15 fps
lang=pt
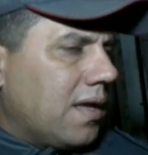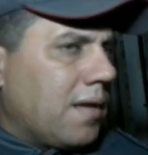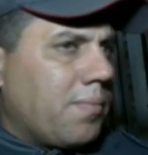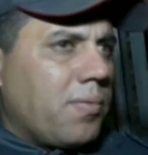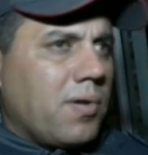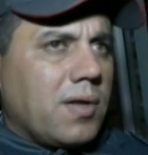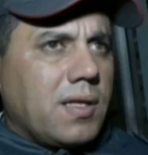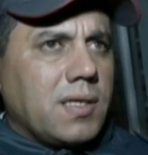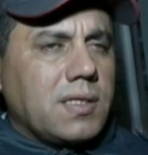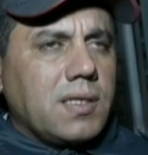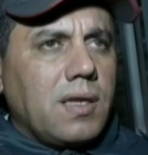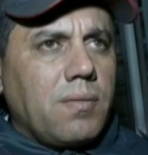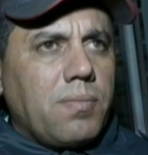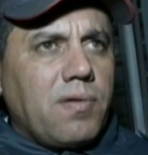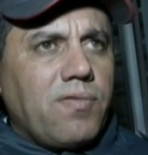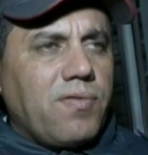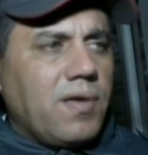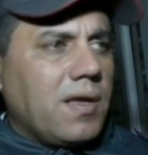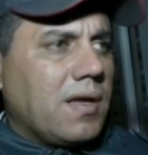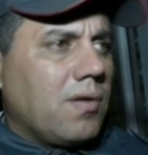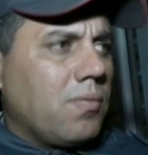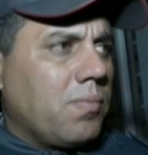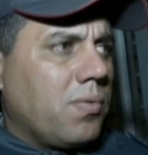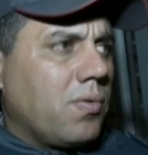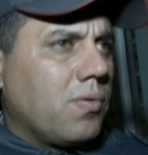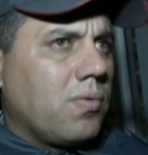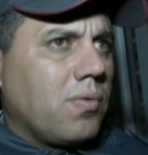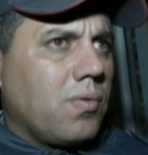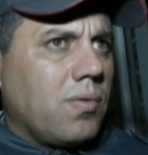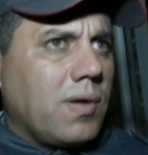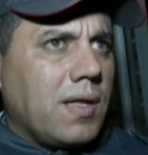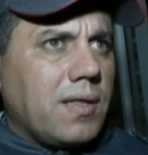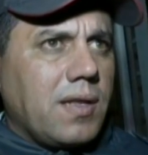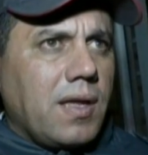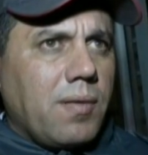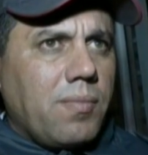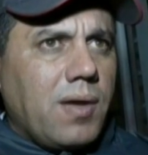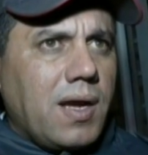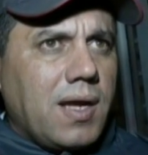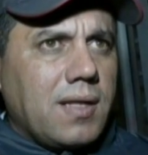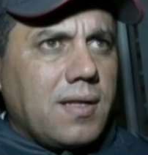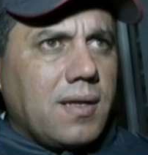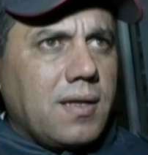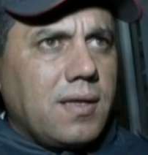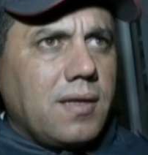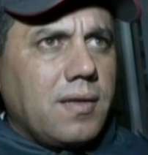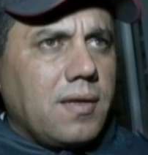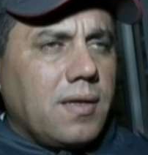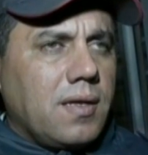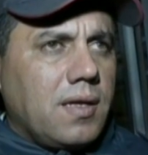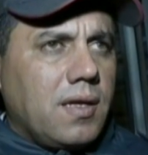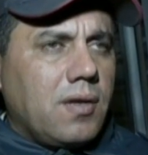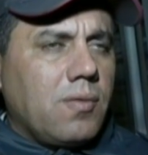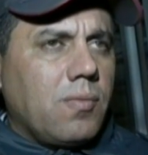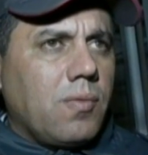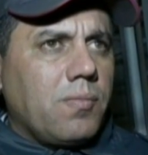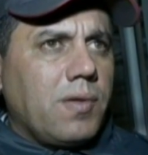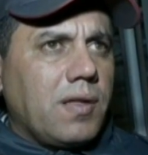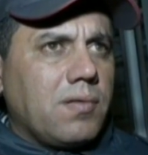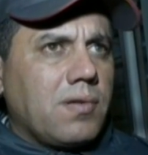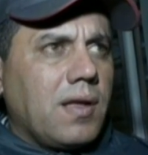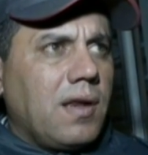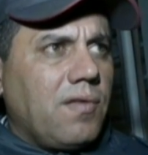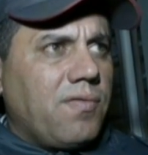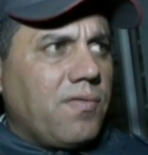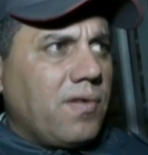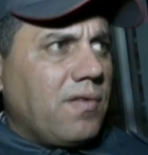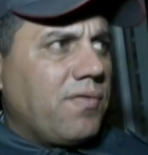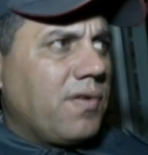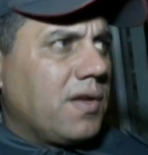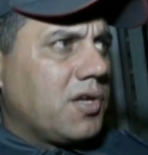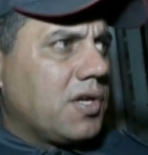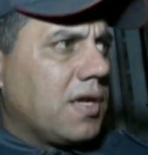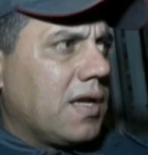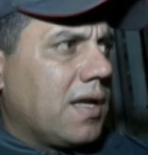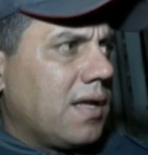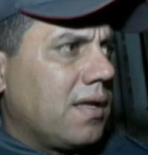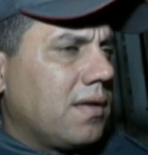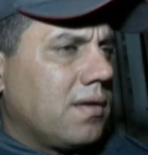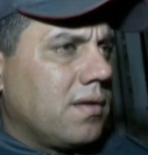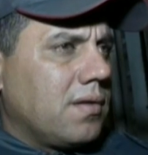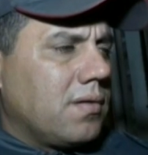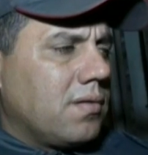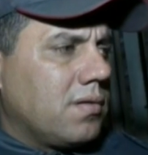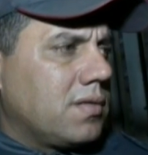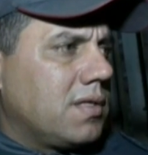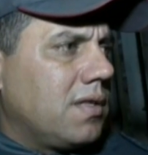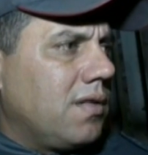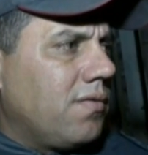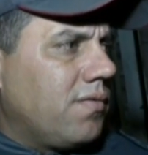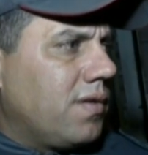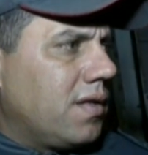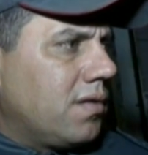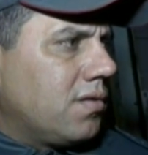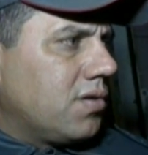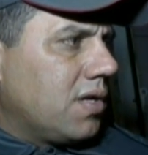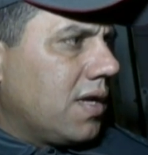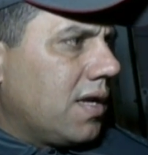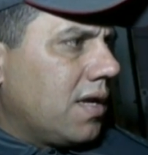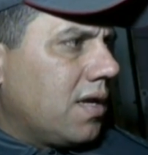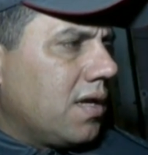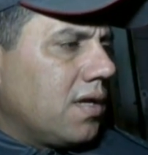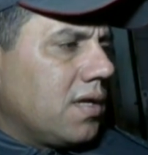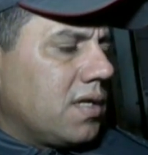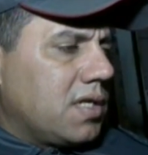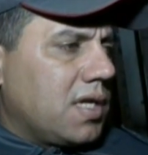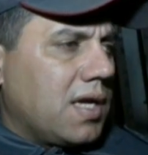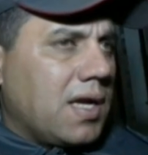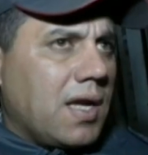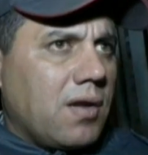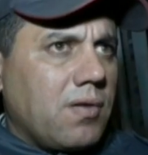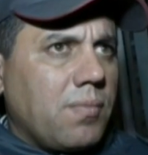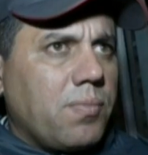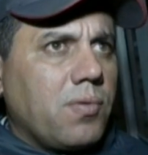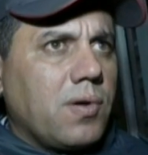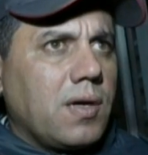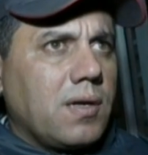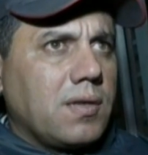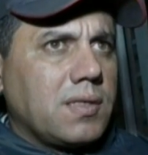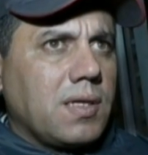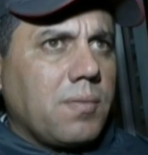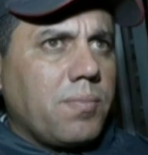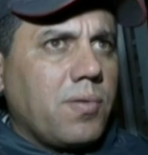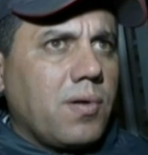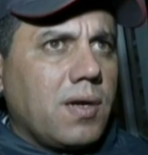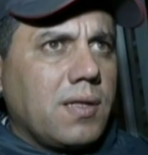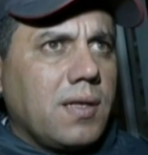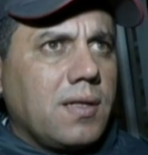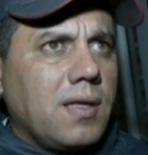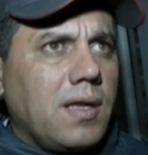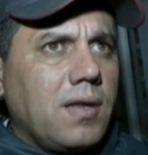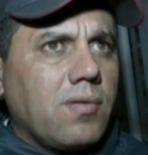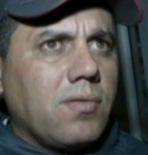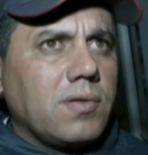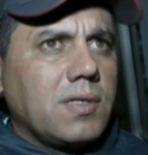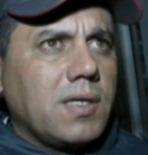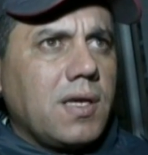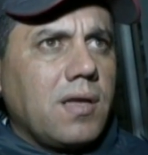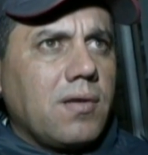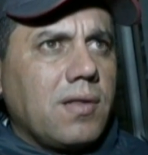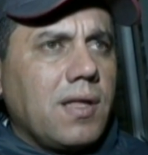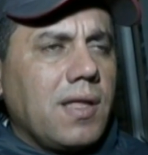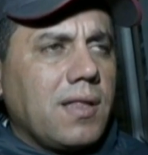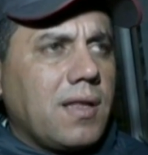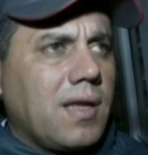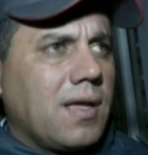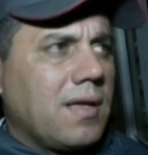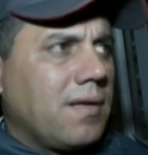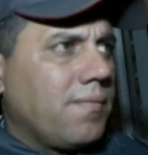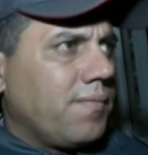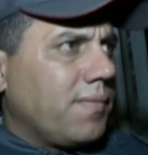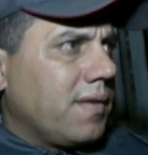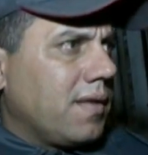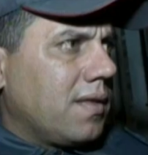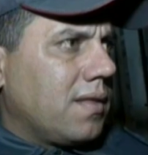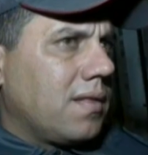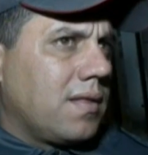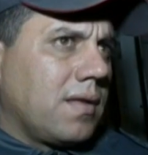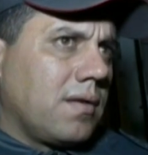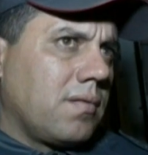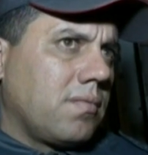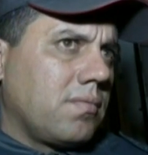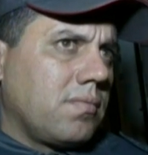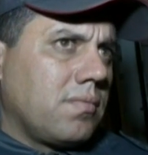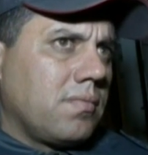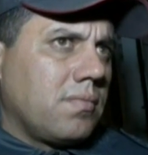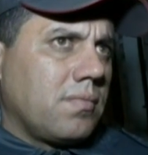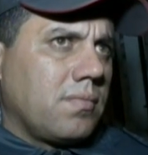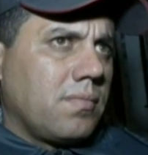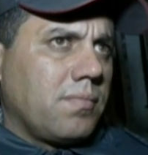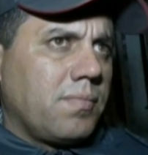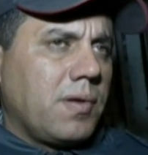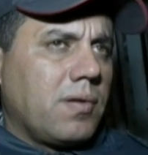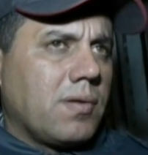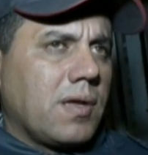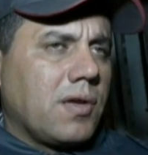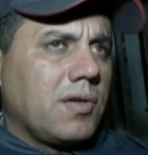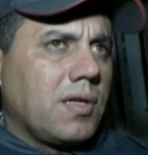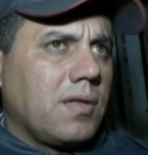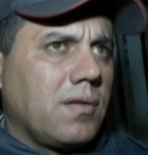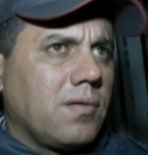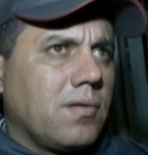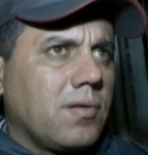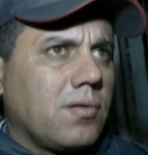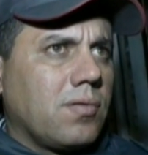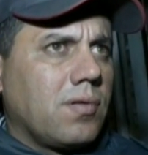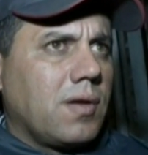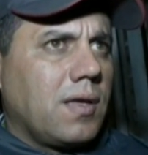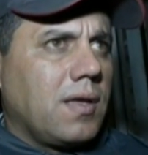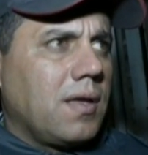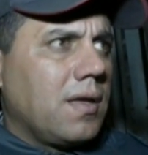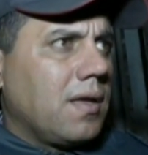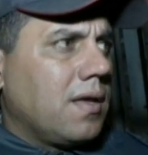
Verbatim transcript: a porta sempre fica um pouco entreaberta, né? E no momento que ele foi fechar, os indivíduos já chegaram empurrando essa porta dele e conseguiram adentrar. Então, pelo que a gente notou aí,